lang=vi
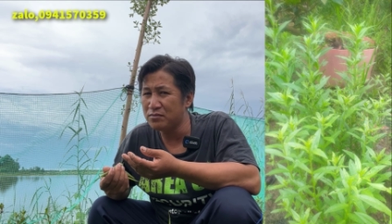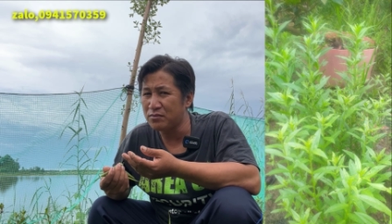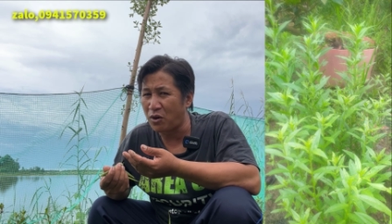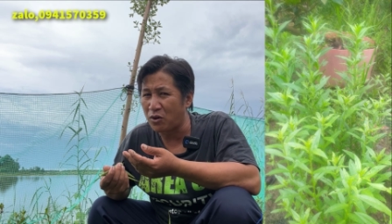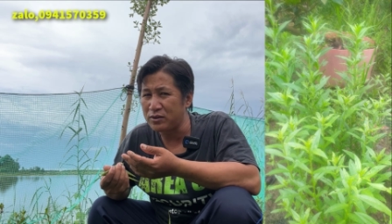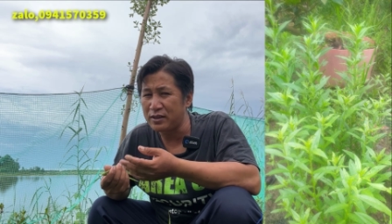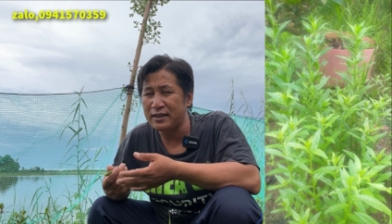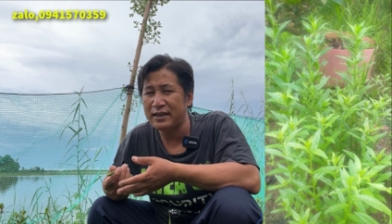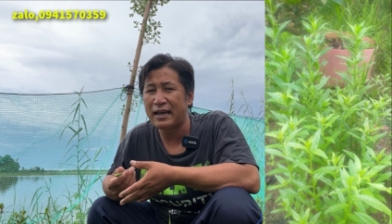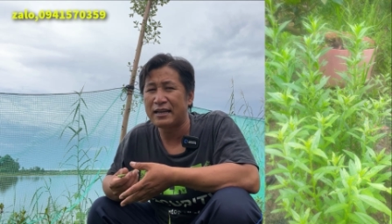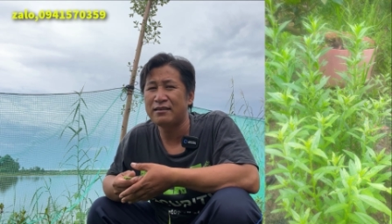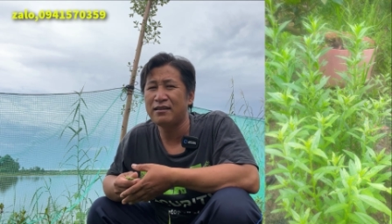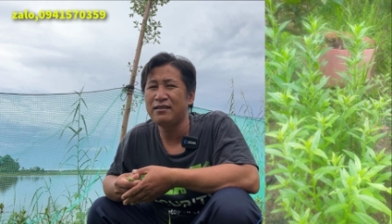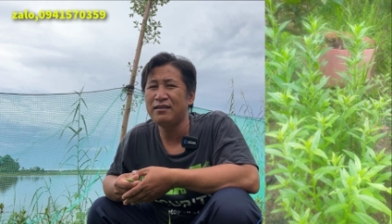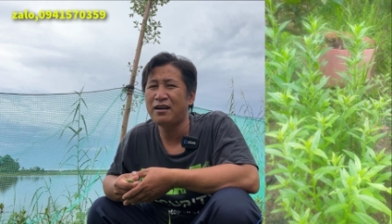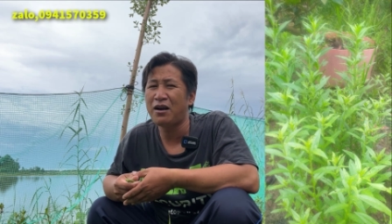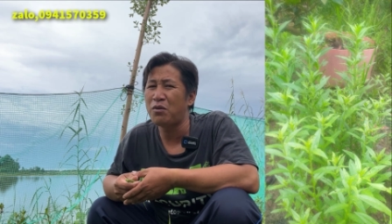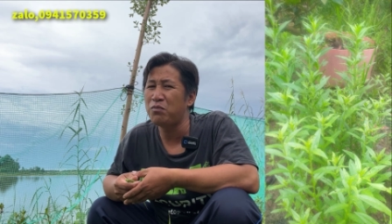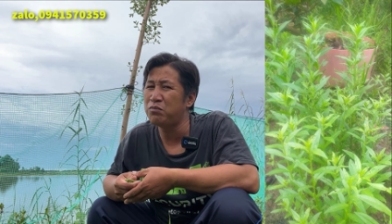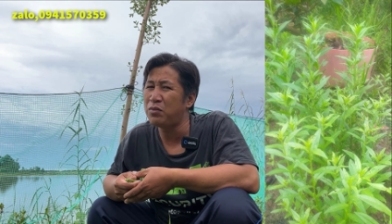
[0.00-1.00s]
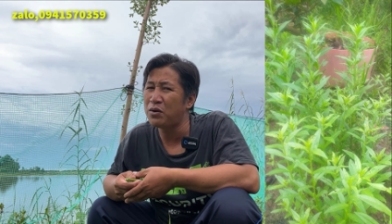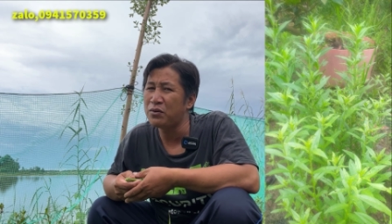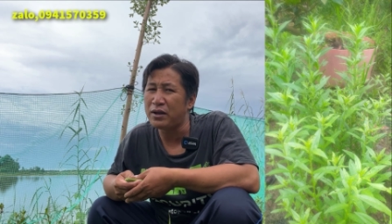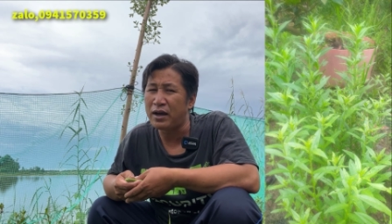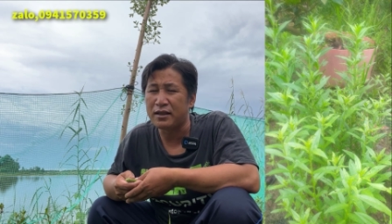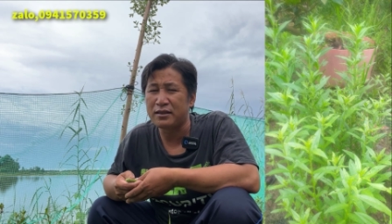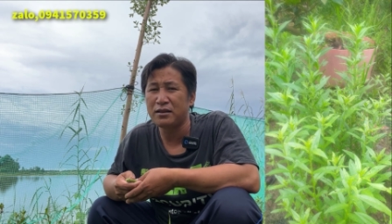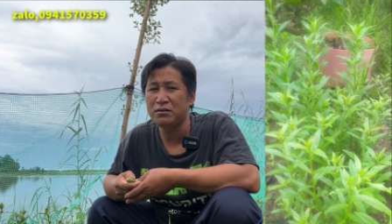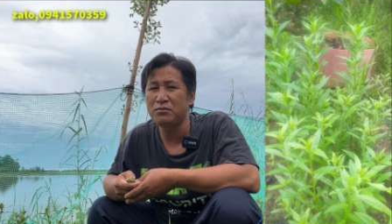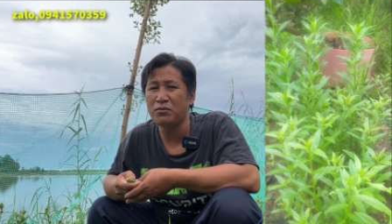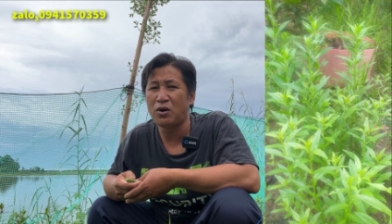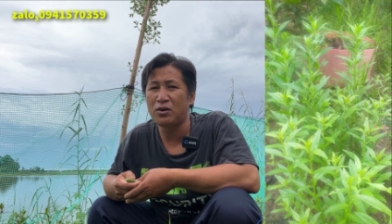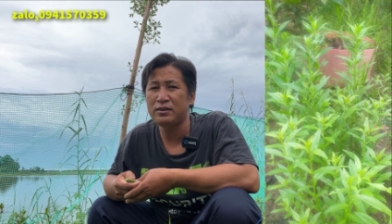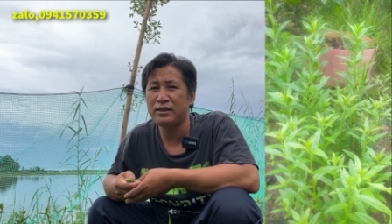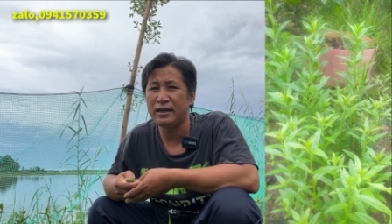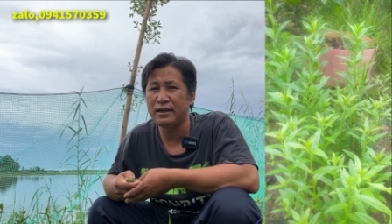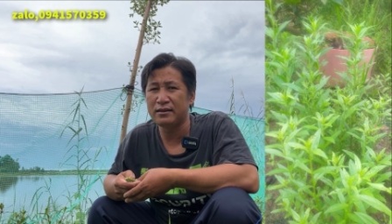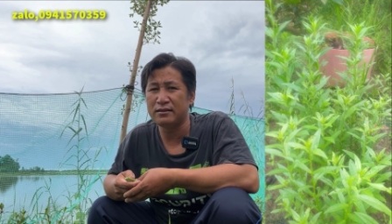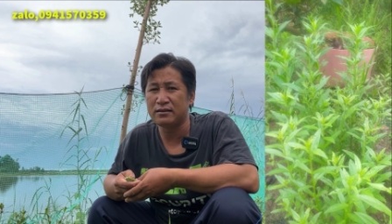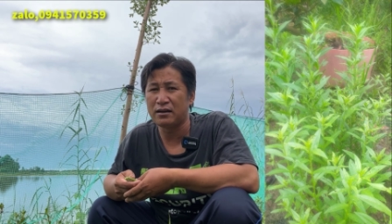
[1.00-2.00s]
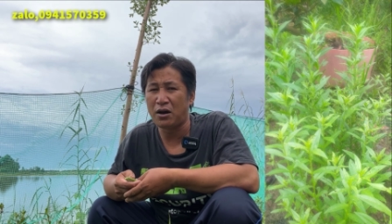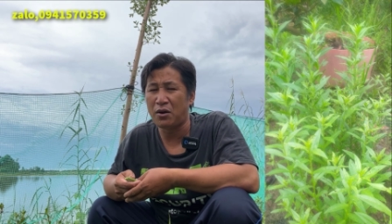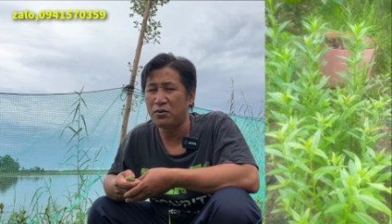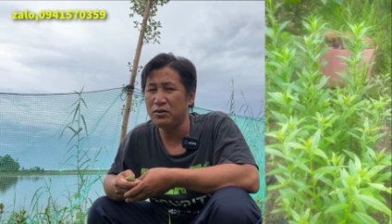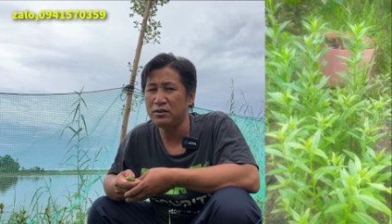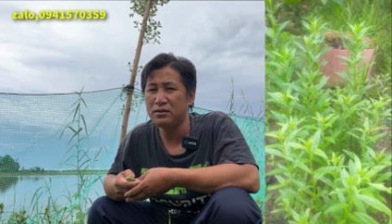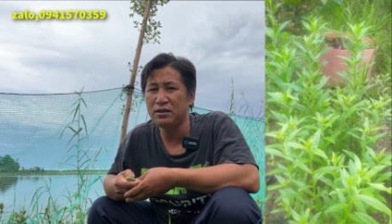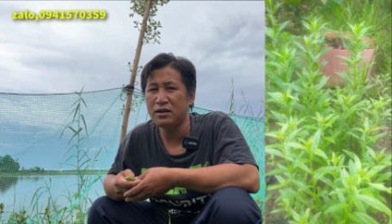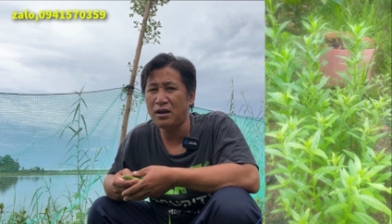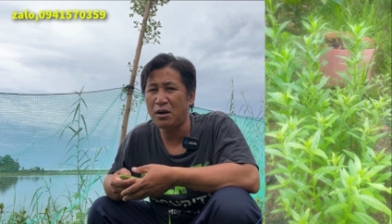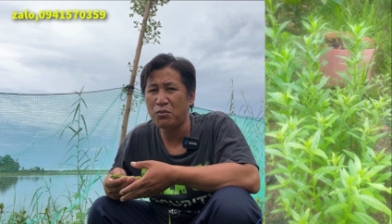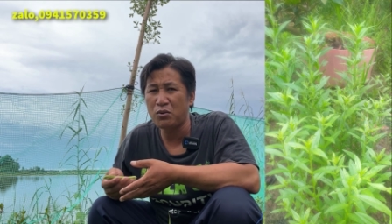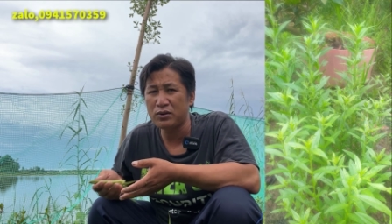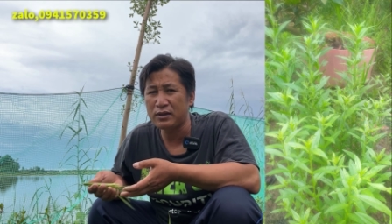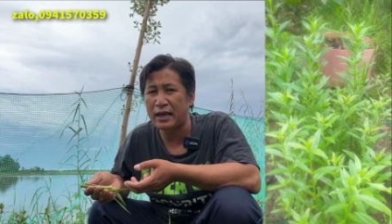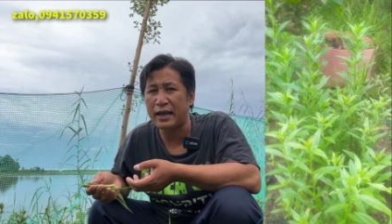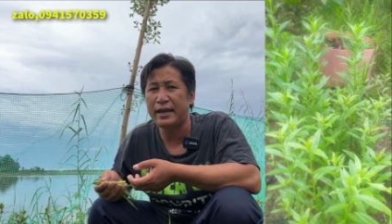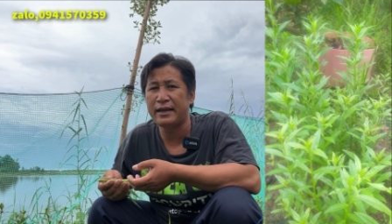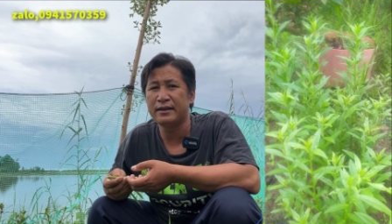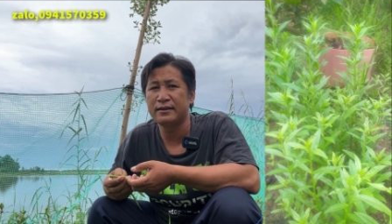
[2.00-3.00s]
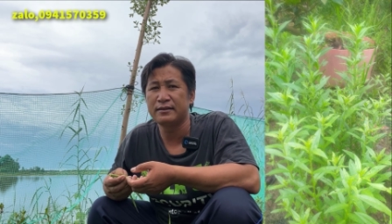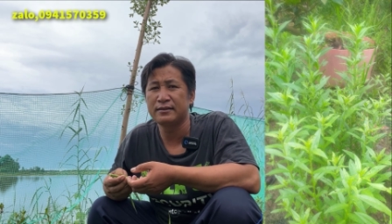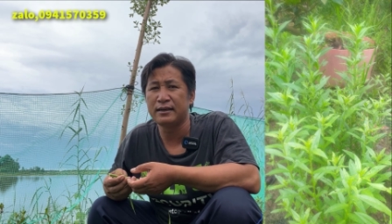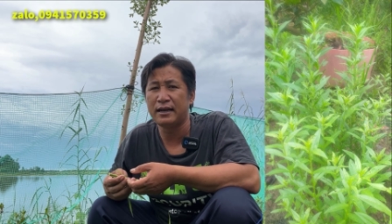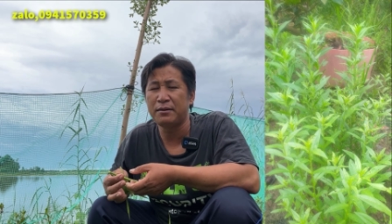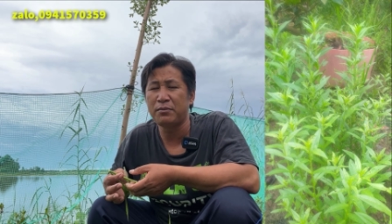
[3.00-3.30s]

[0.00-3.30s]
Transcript: bỏ tiền ra Tấn không bao giờ Tấn bỏ tiền nổi Tấn không có tiền